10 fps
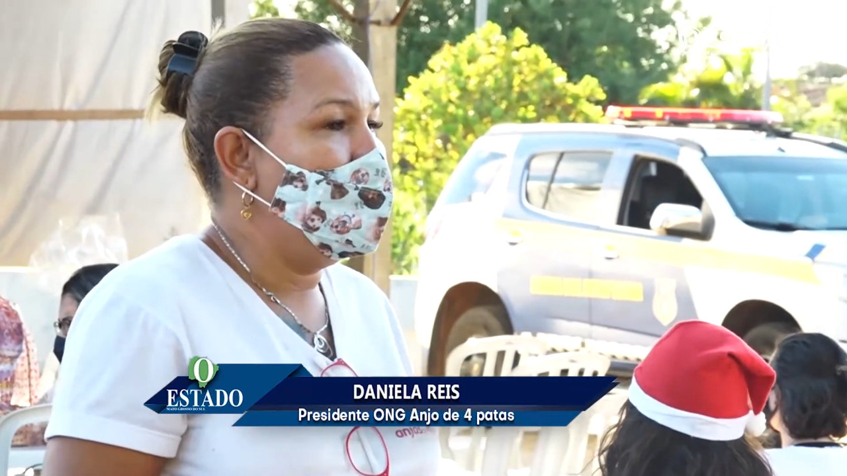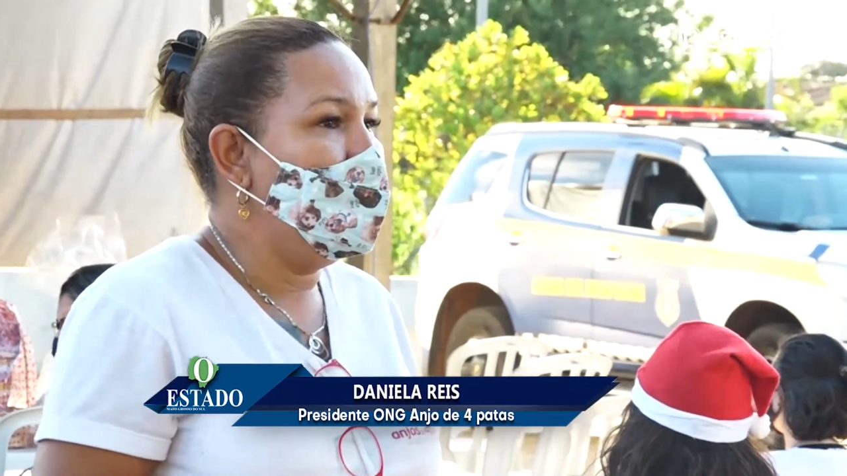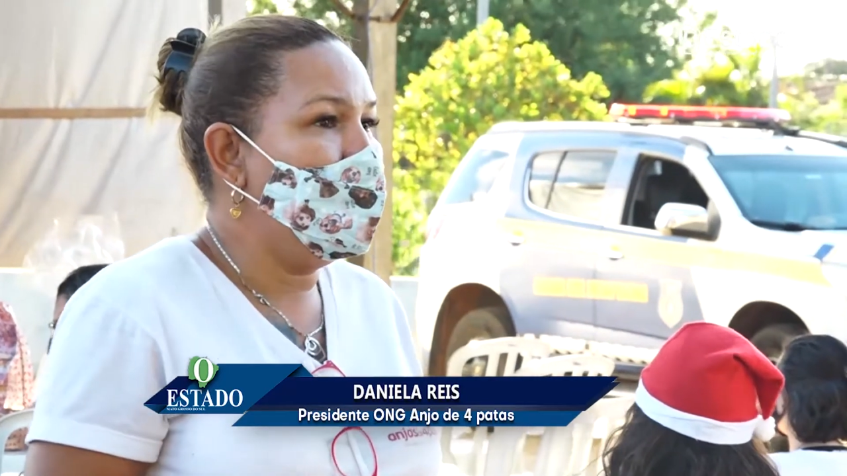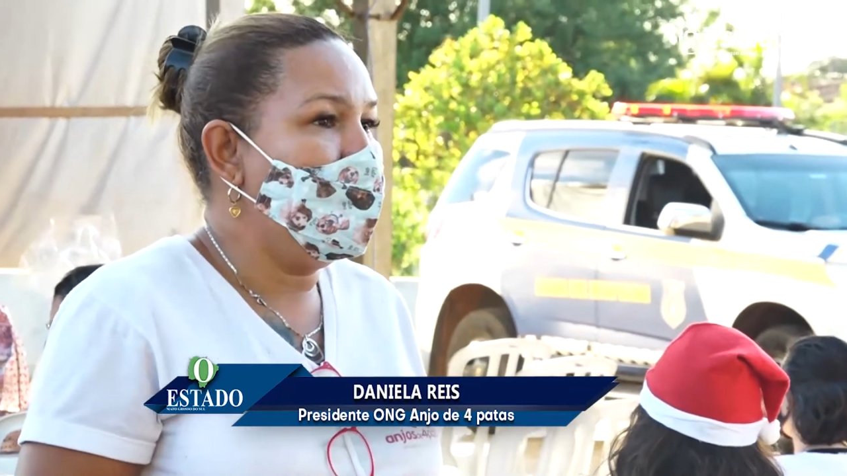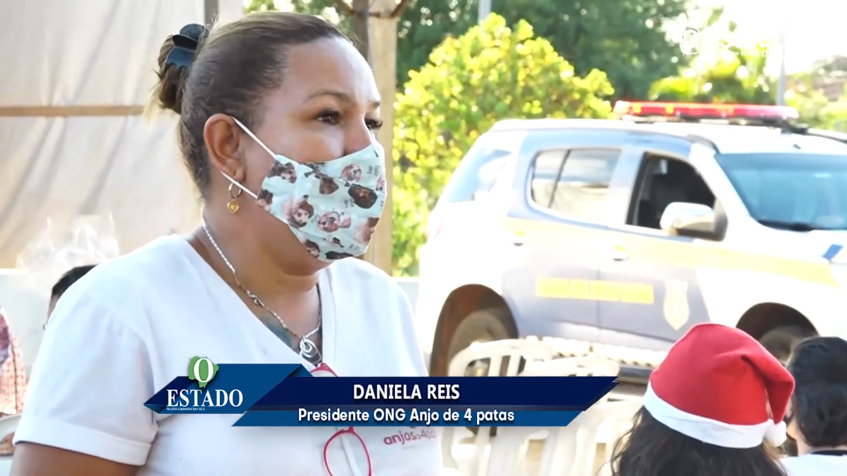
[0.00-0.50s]

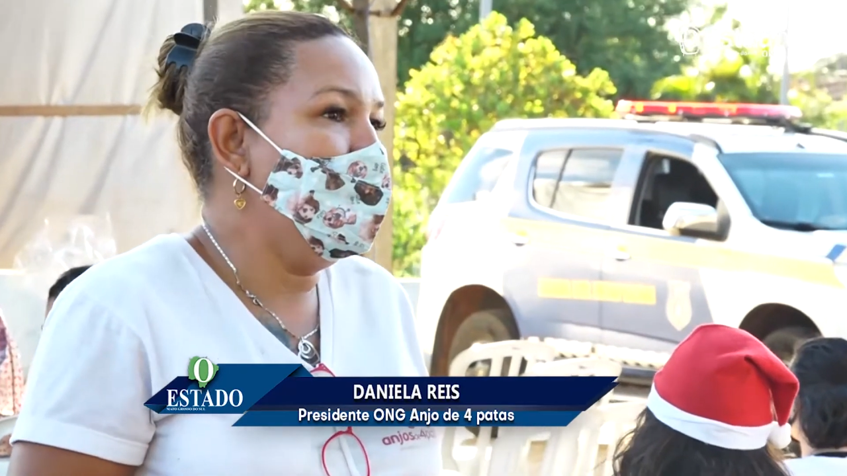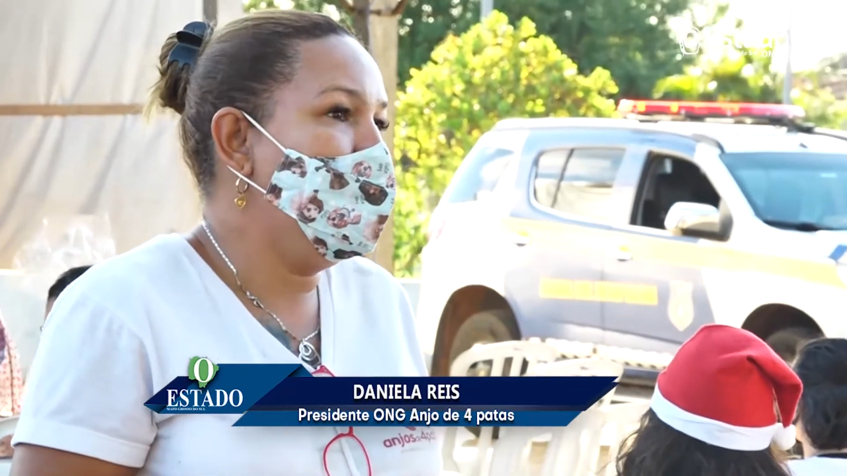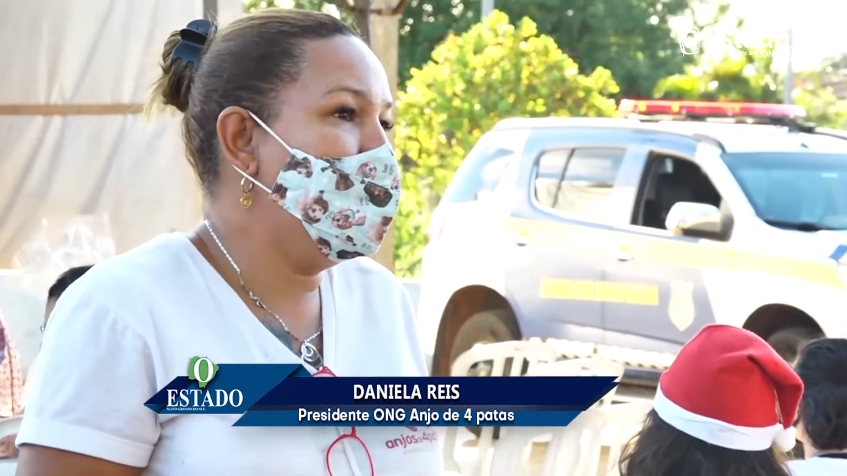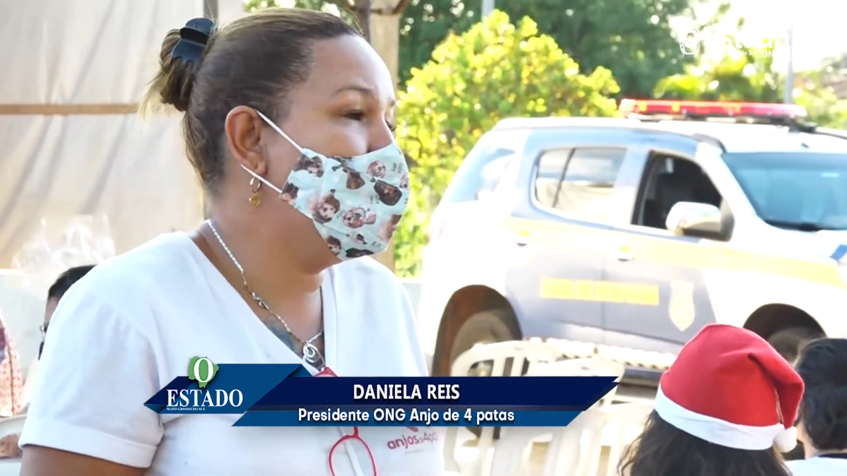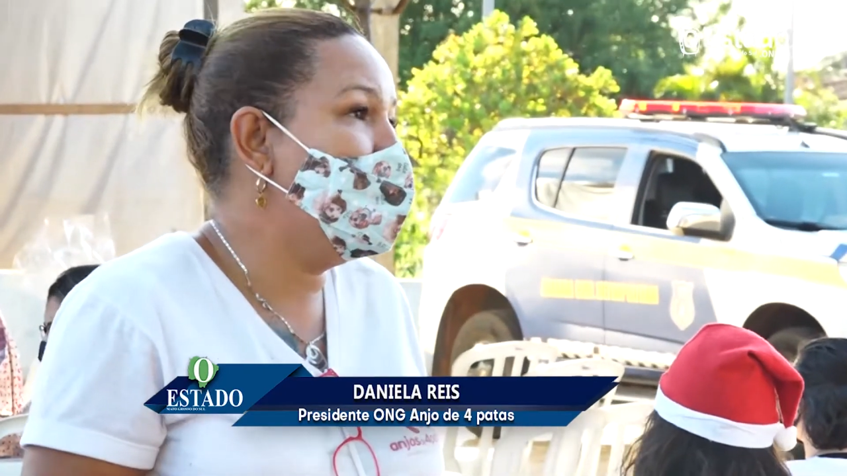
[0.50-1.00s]
E,
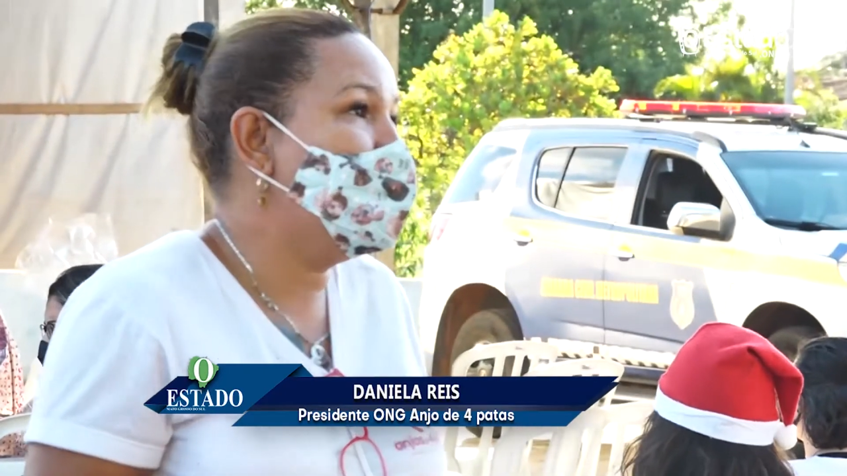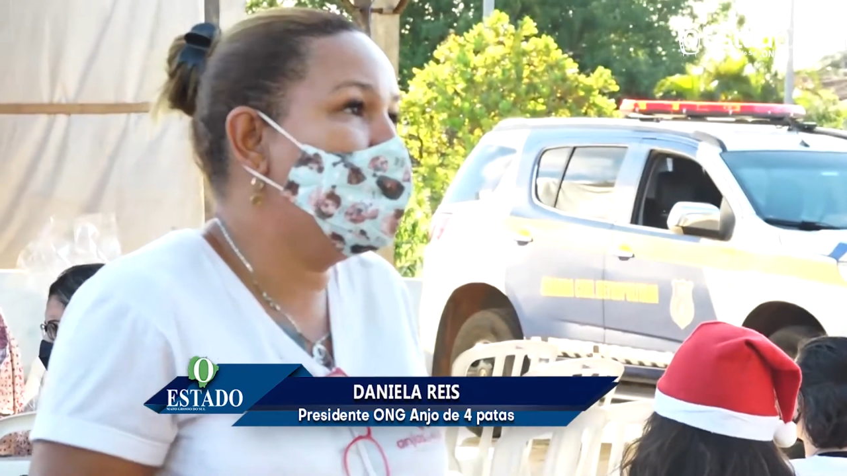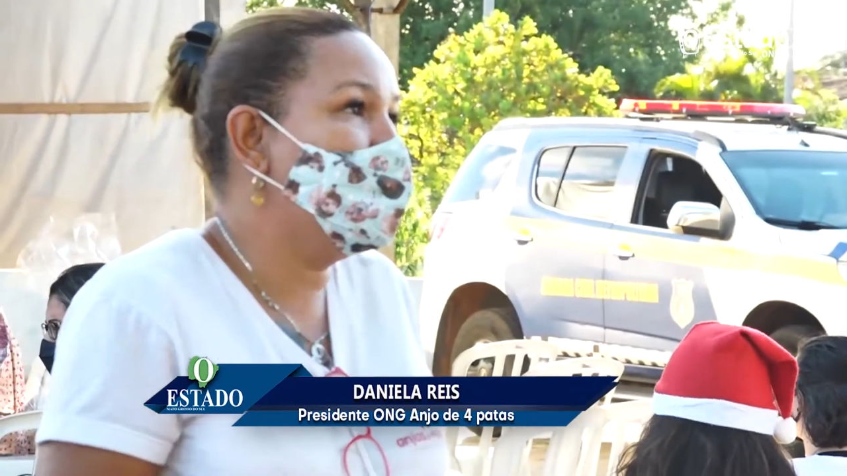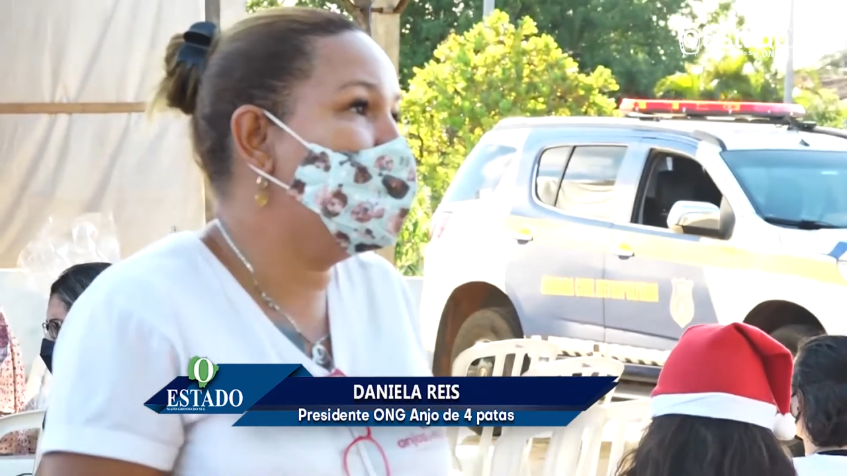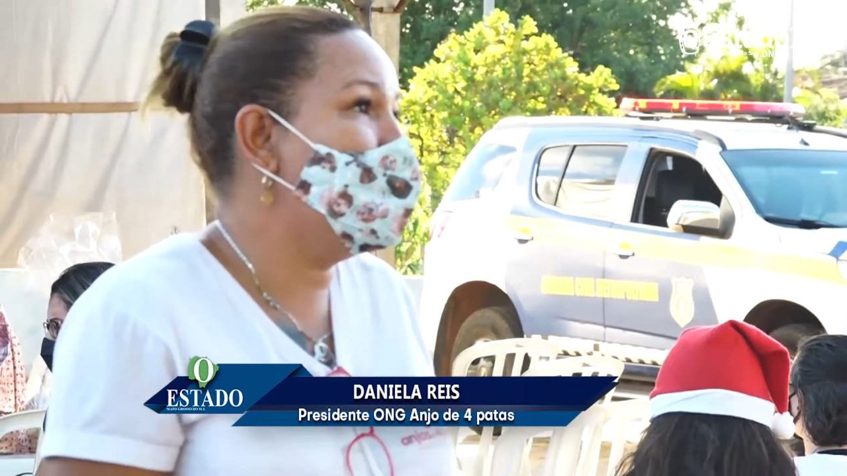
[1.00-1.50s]
infelizmente,
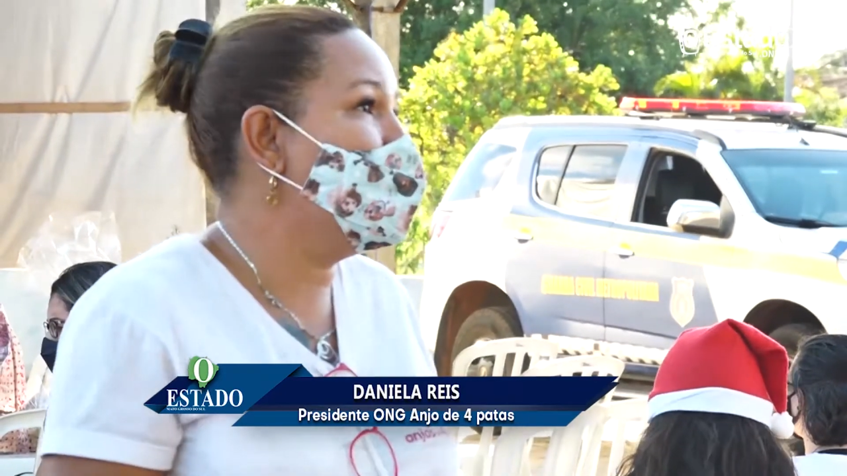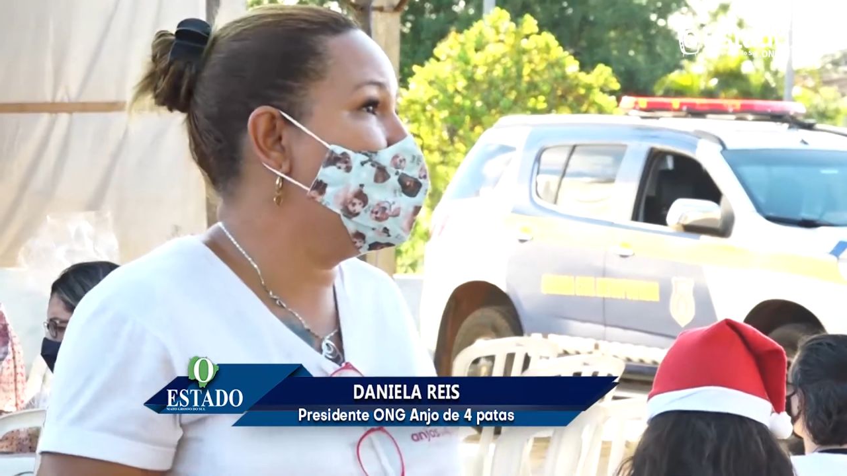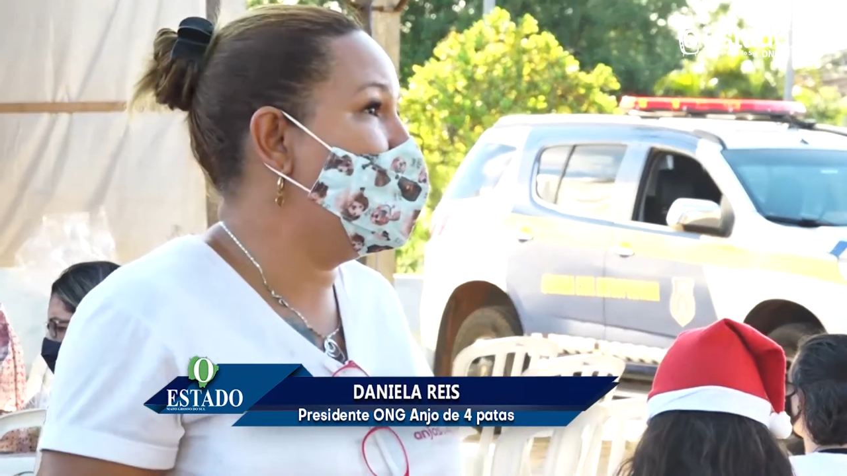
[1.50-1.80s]
nós não temos